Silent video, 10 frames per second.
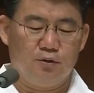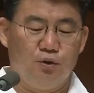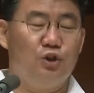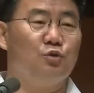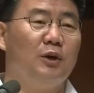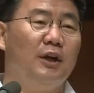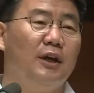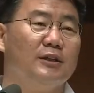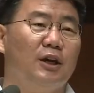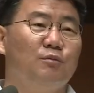우리
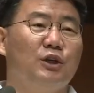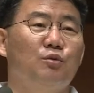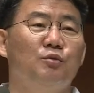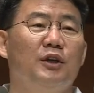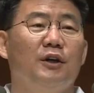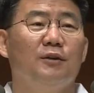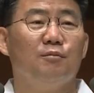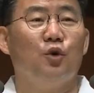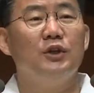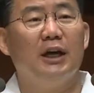주변의 사람들을
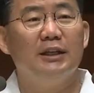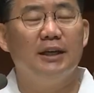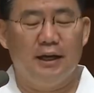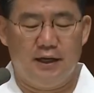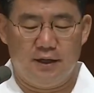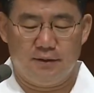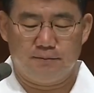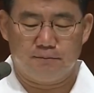보면 본의 아니게